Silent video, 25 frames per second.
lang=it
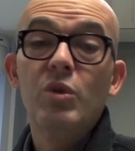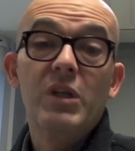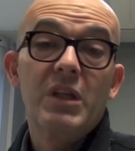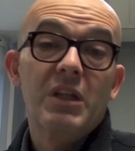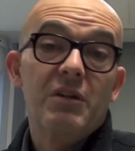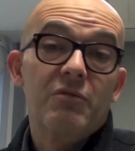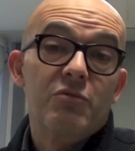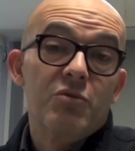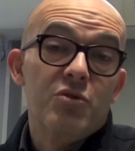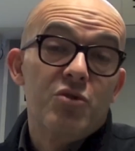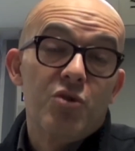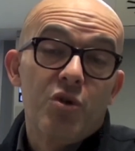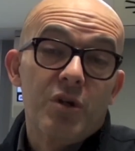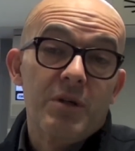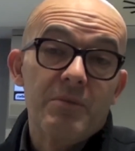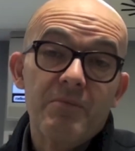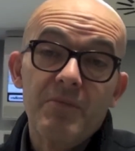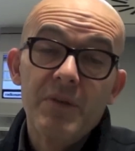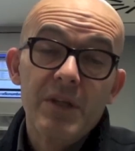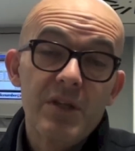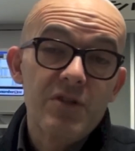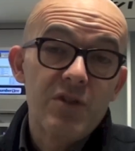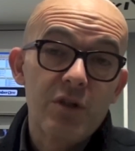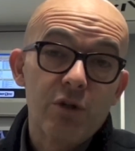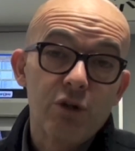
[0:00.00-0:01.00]
una delle funzioni
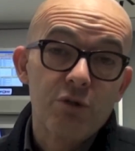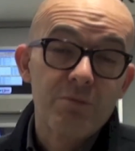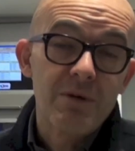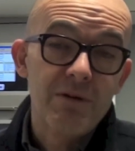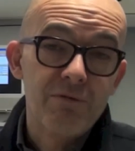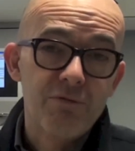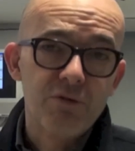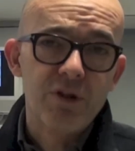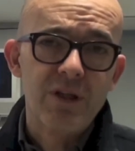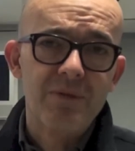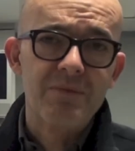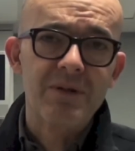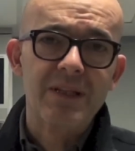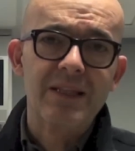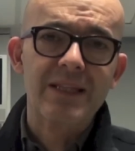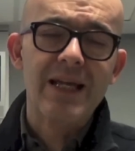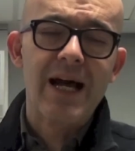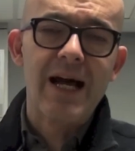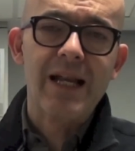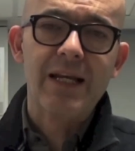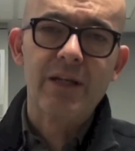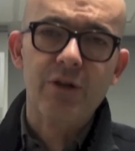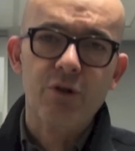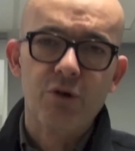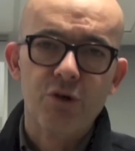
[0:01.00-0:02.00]
secondo me
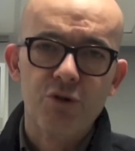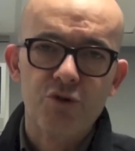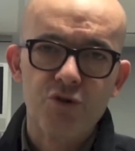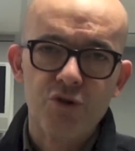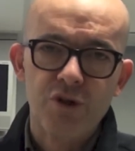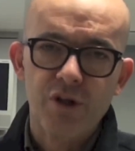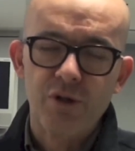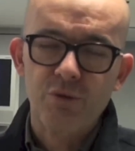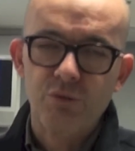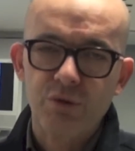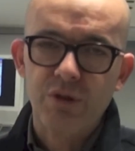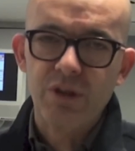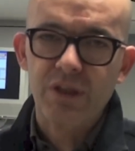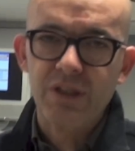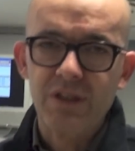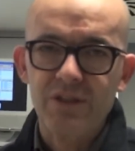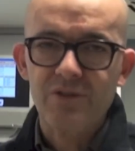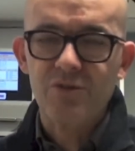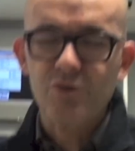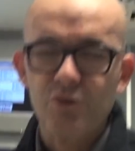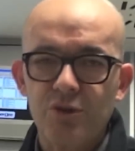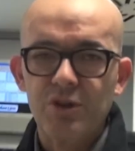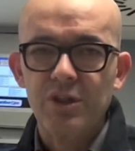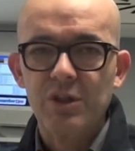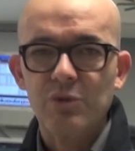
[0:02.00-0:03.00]
fondamentali oggi
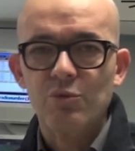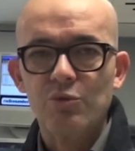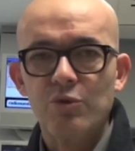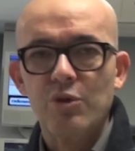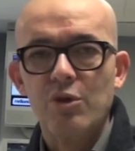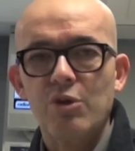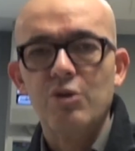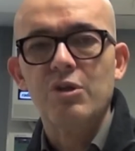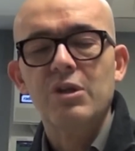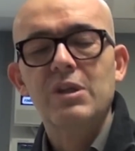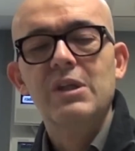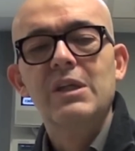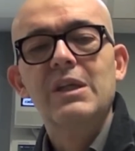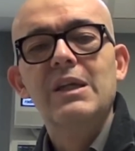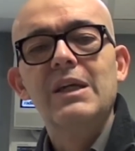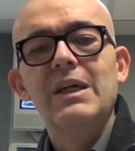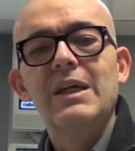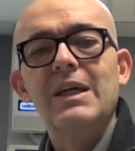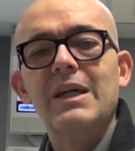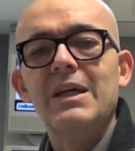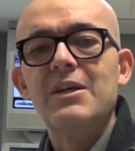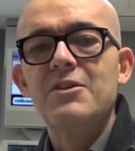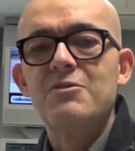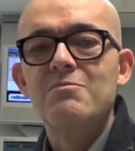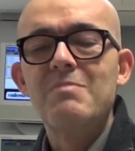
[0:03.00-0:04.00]
nell'utilizzo di uno
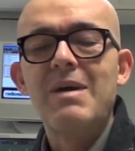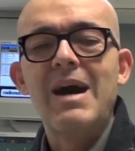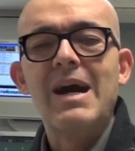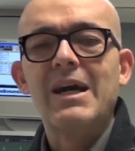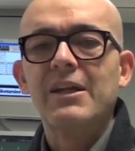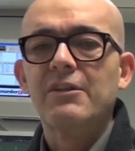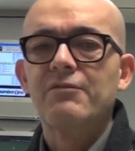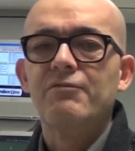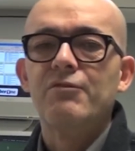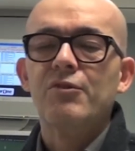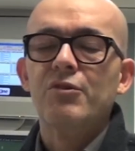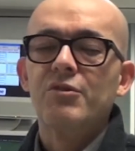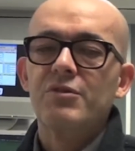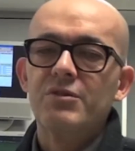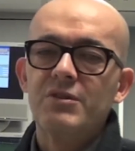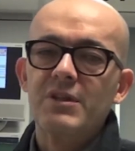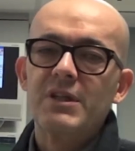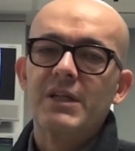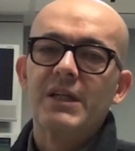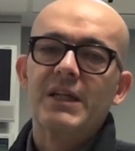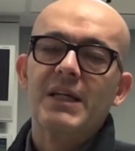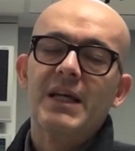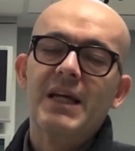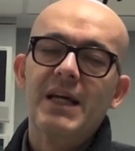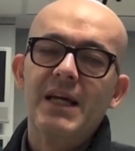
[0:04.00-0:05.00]
eh, smartphone
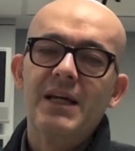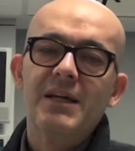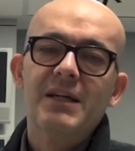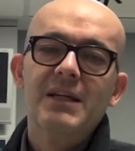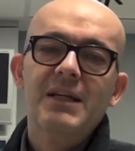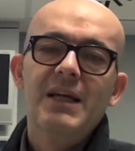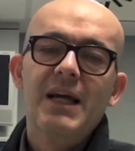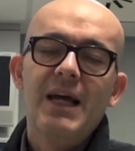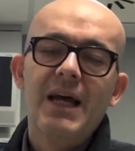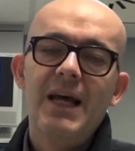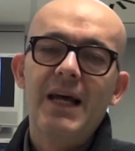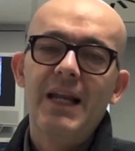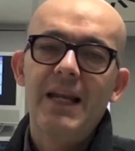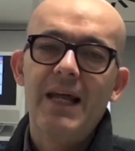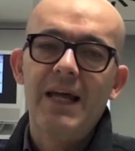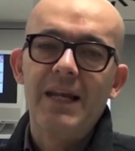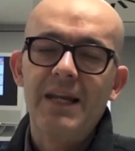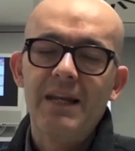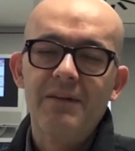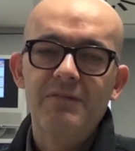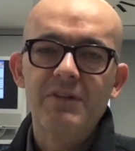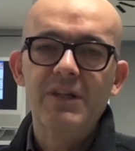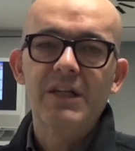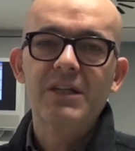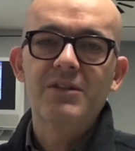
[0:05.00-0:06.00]
eh, che è la
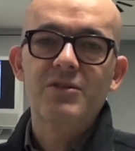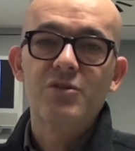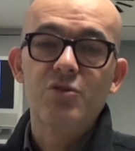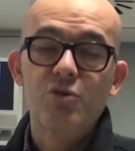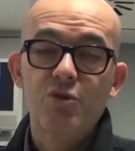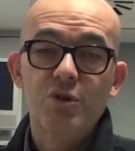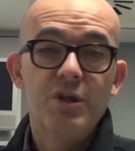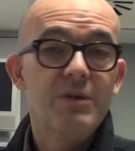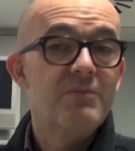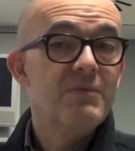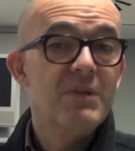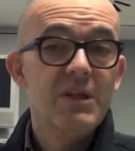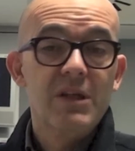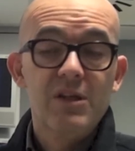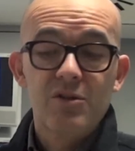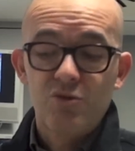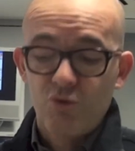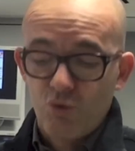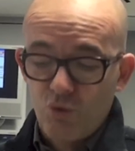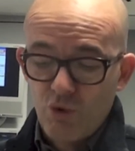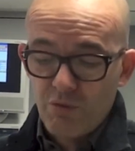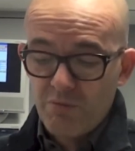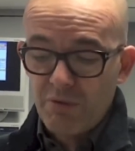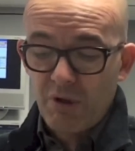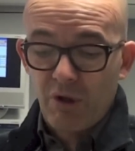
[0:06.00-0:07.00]
navigazione,
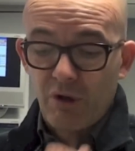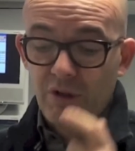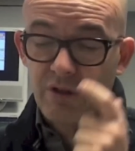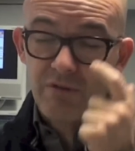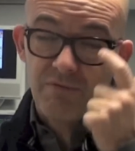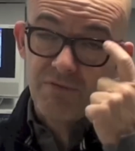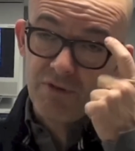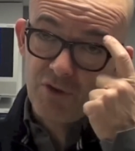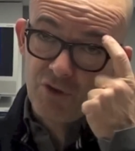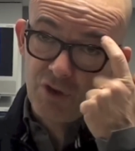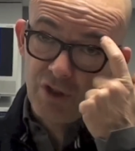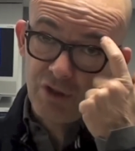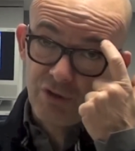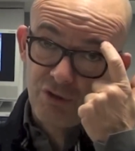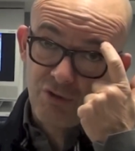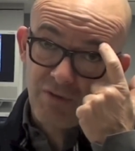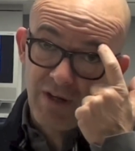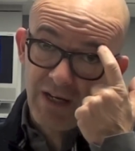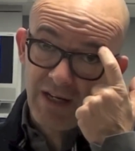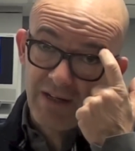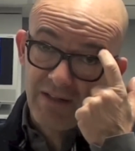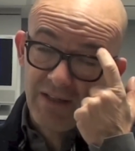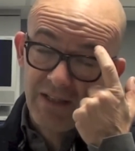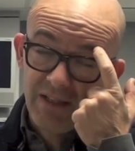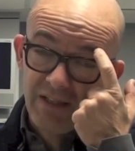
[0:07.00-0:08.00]
su cui però è difficile
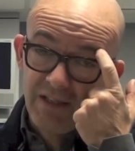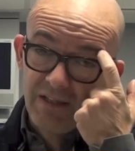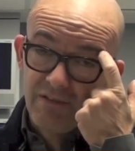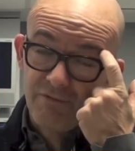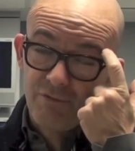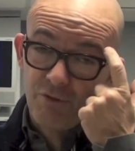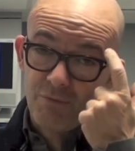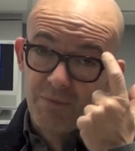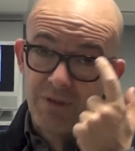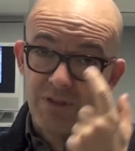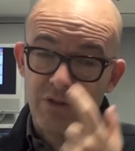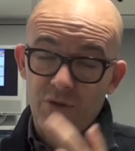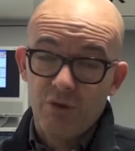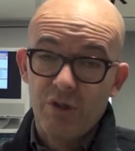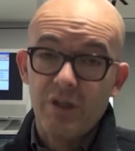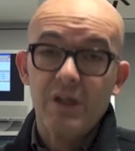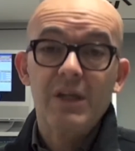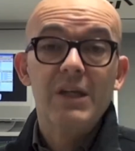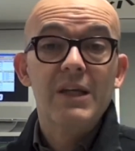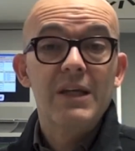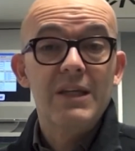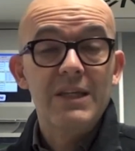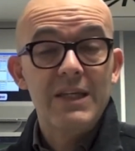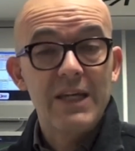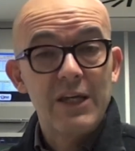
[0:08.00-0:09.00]
trovare informazioni.
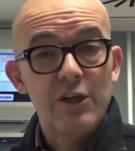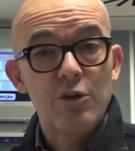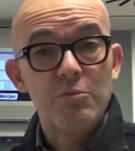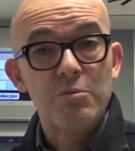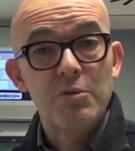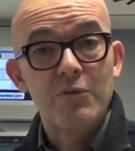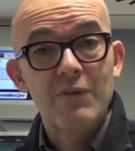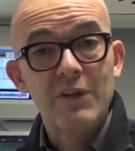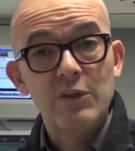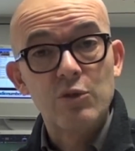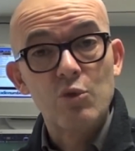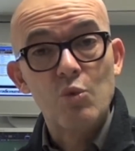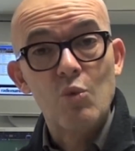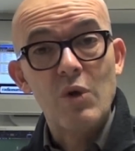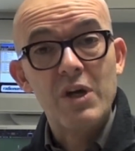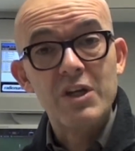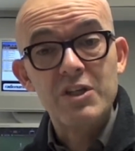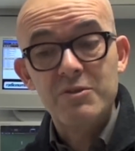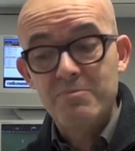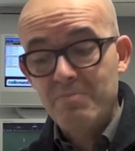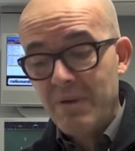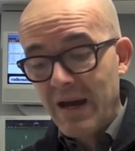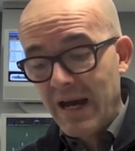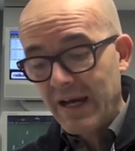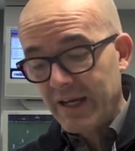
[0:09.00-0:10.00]
Ieri ho provato
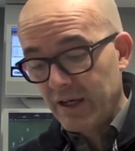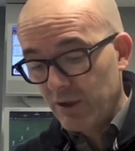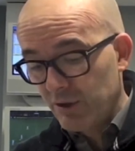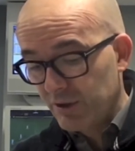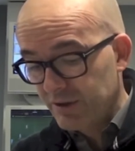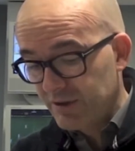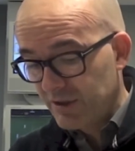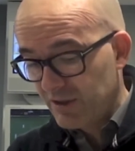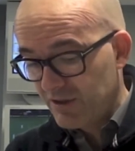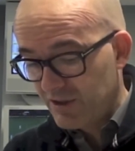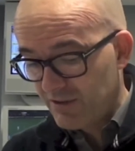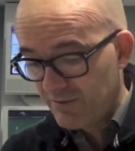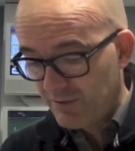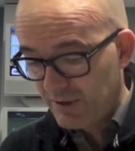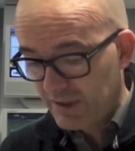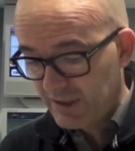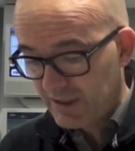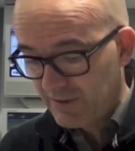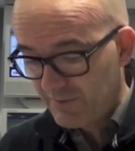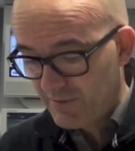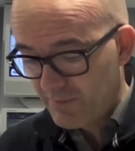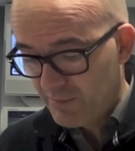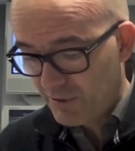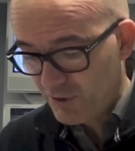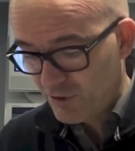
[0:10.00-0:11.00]
Wise Pilot, se
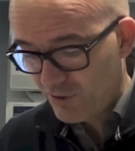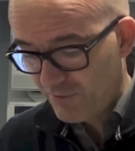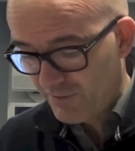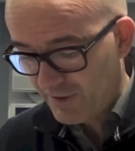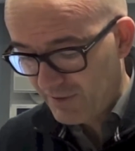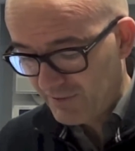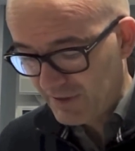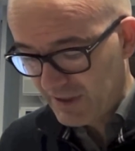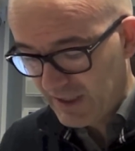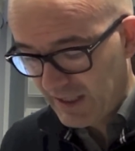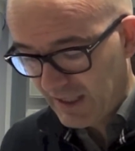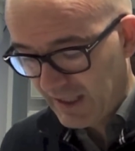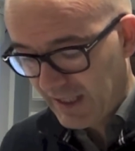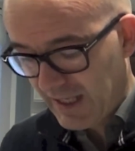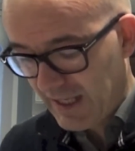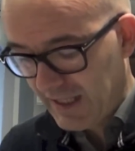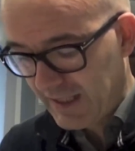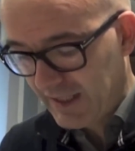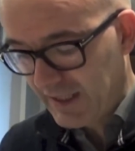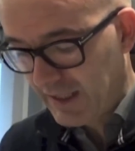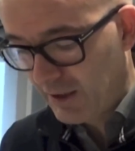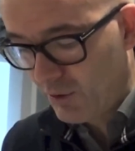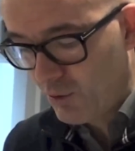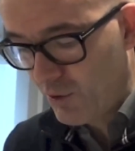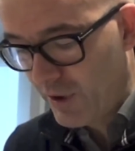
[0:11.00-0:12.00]
volete vi posso far vedere anche